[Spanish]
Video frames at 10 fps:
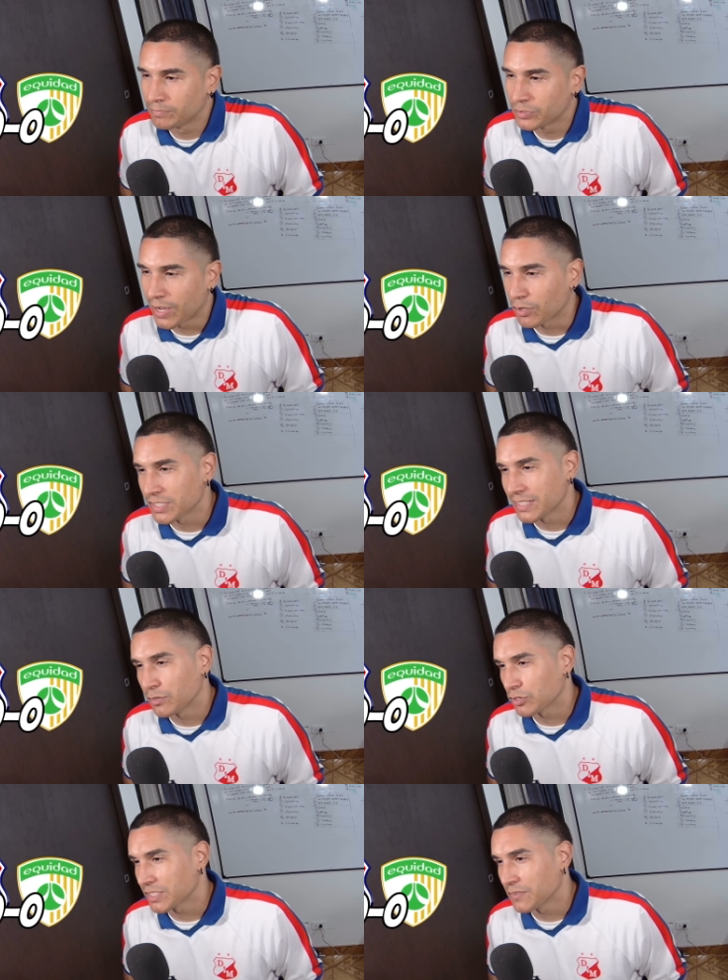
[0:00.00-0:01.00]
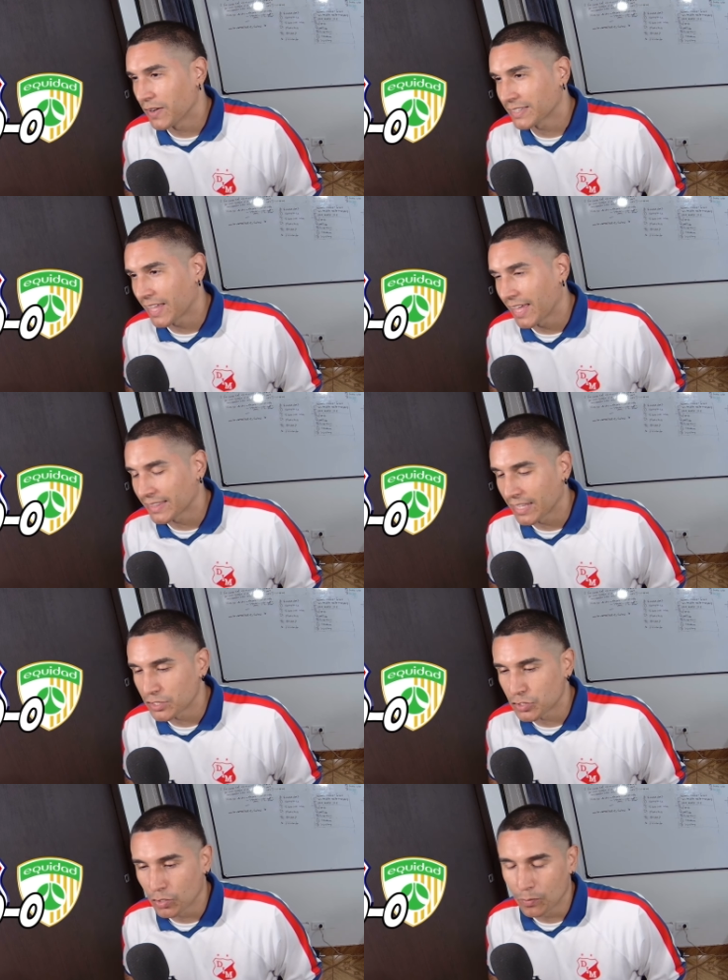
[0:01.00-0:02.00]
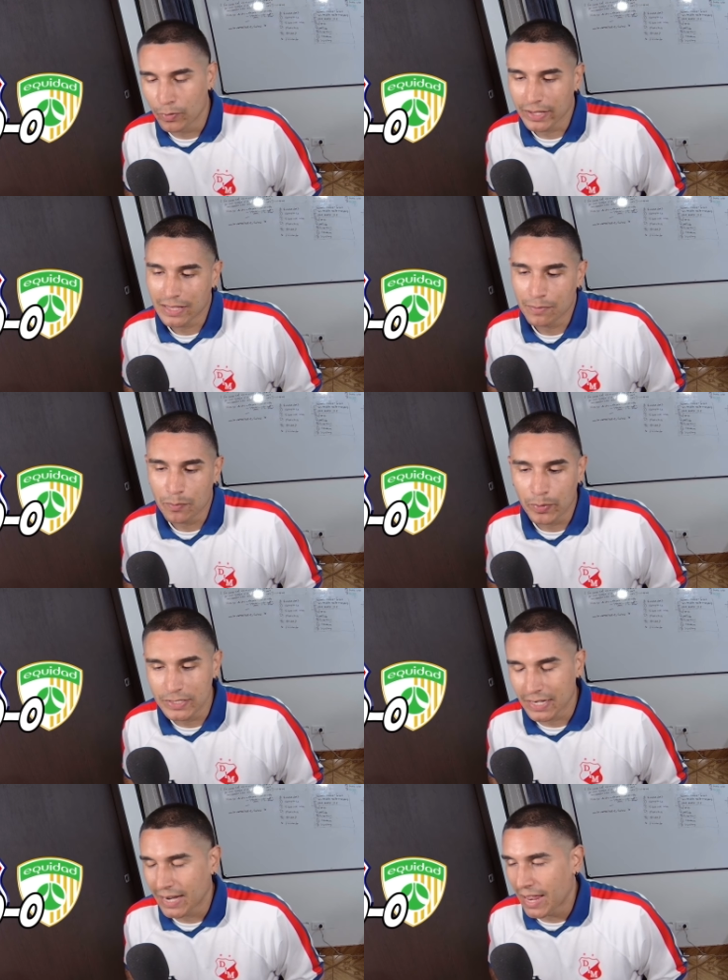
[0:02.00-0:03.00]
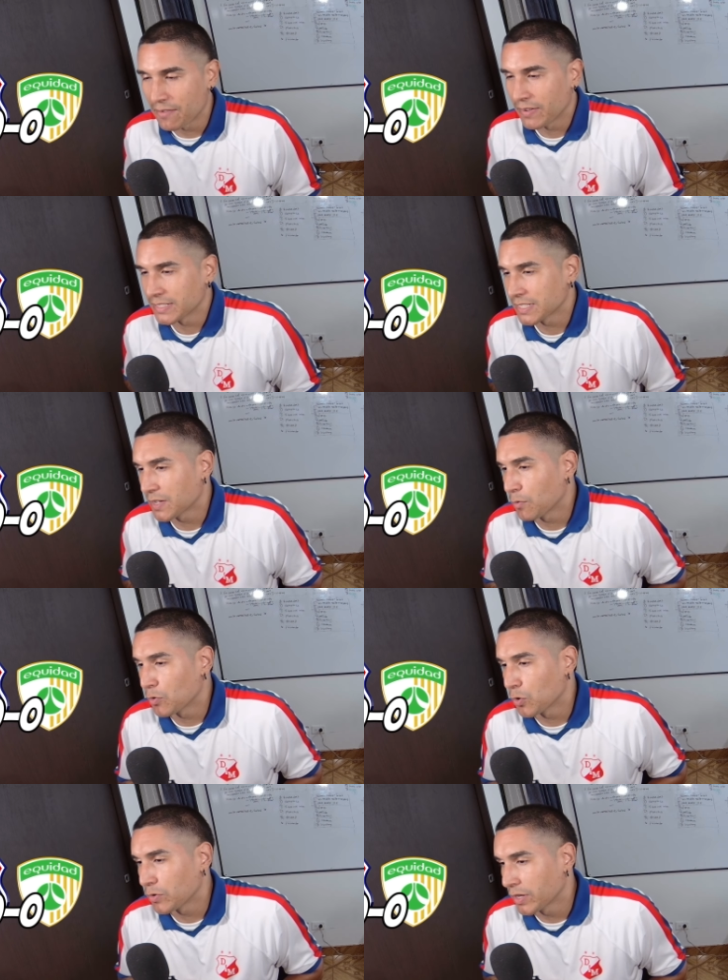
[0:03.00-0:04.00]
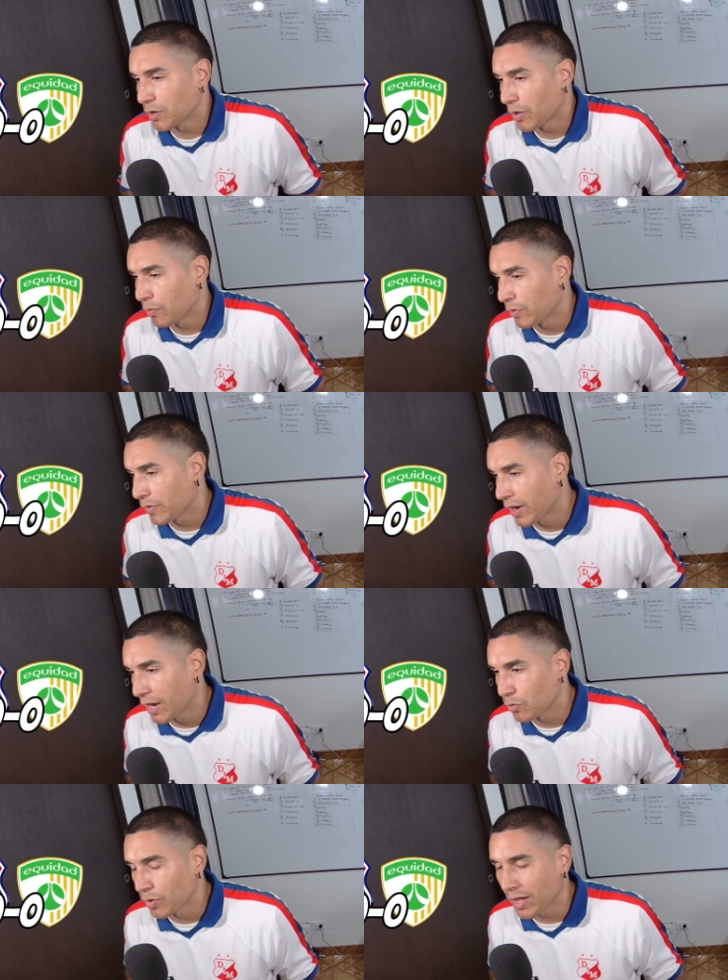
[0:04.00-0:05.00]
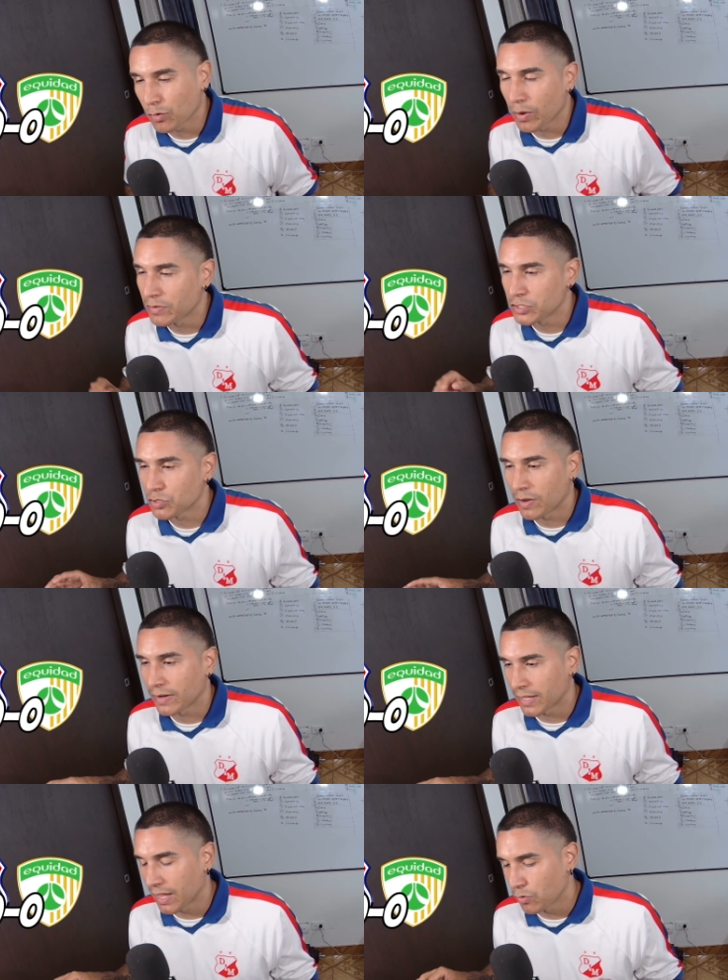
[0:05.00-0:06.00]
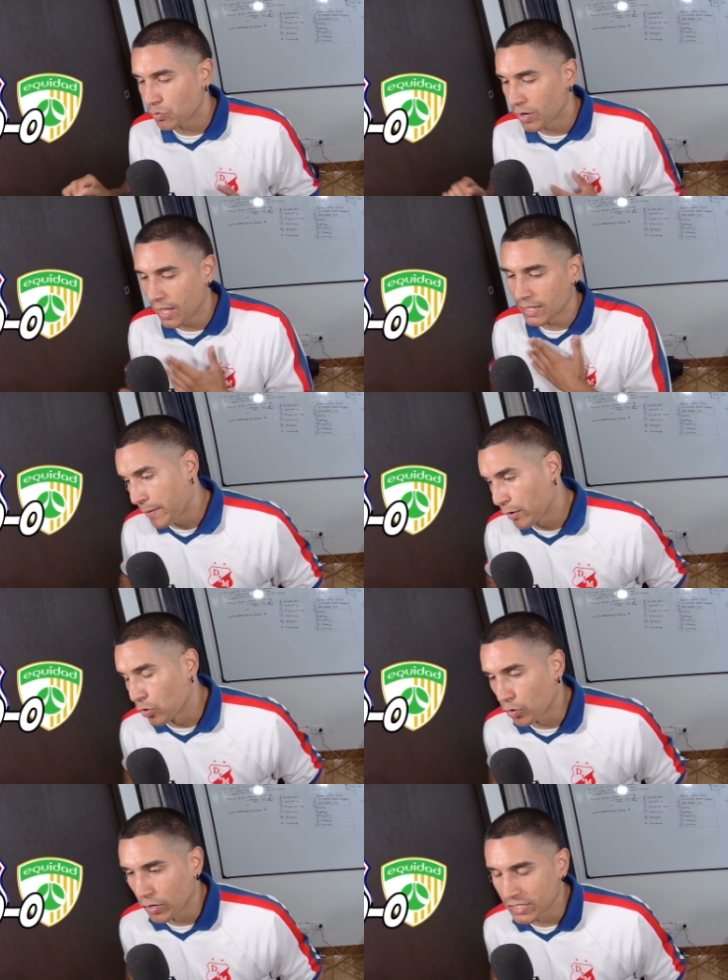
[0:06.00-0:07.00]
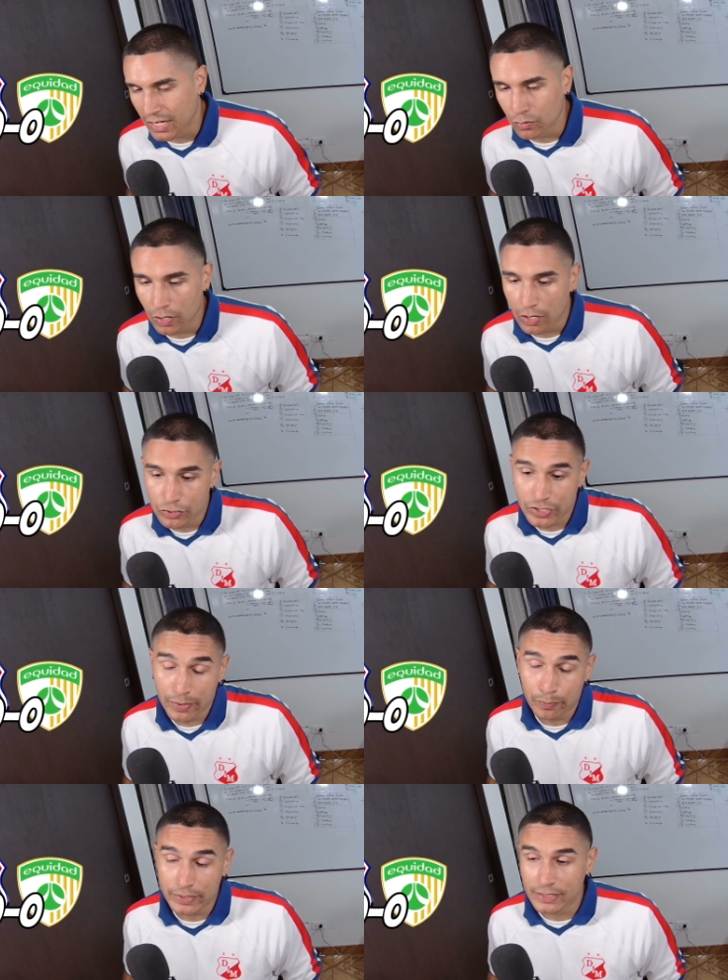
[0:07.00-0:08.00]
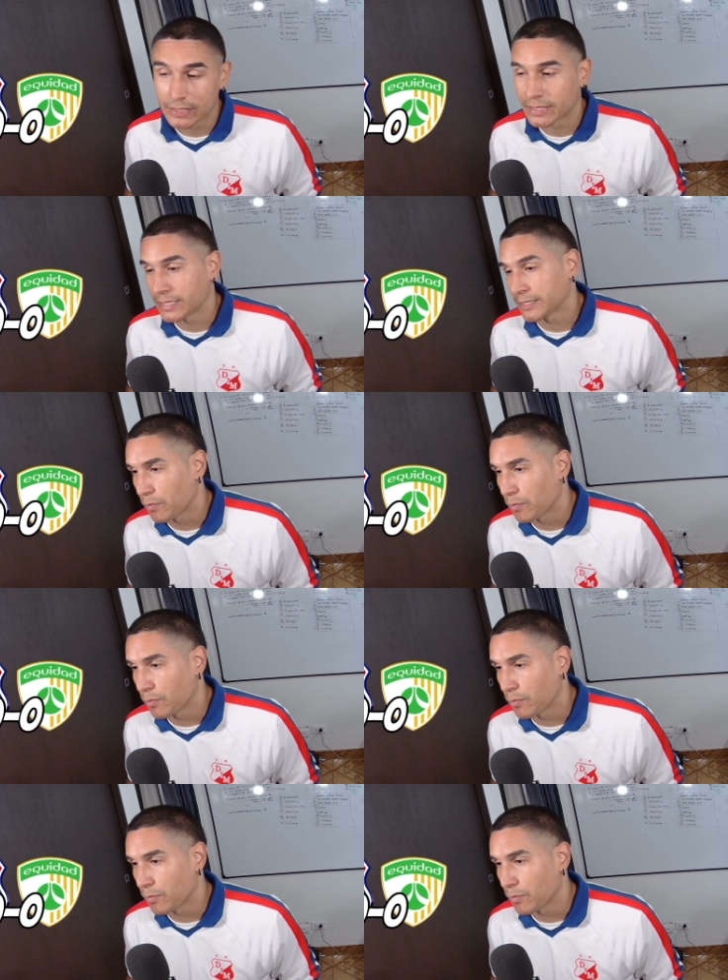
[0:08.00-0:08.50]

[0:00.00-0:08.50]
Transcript: sea, no sé si, no sé si falta de atención, porque también puede ser que la defensa se movió bien y lo dejó en fuera del lugar. No he visto la verdad las jugadas, pero goles anulados que, pues,